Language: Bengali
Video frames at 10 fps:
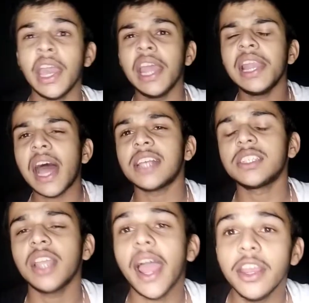এই
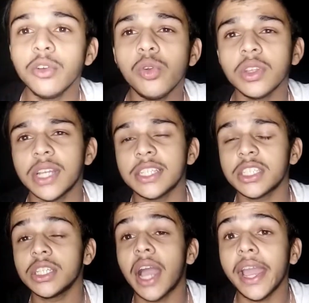লাস্ট লাইনগুলো জাস্ট
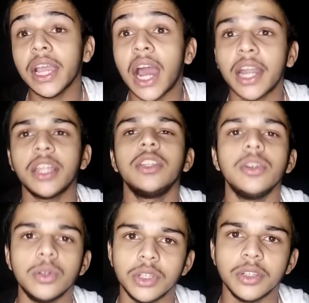গায়ে কাটা দিয়ে
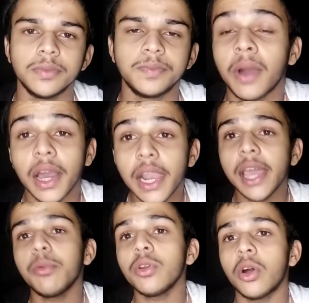ওঠে বাংলায়
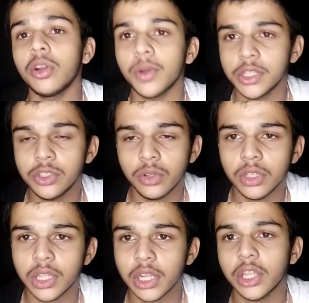এমন কন্ট্রোভার্সি চলতে
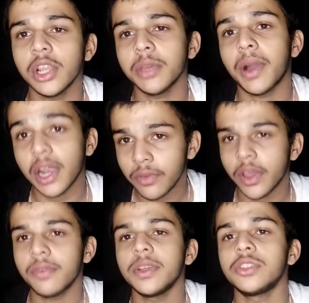থাকলে তাহলে কি বাংলায়
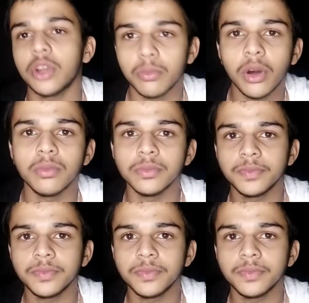ফ্যান ফেস্ট সম্ভব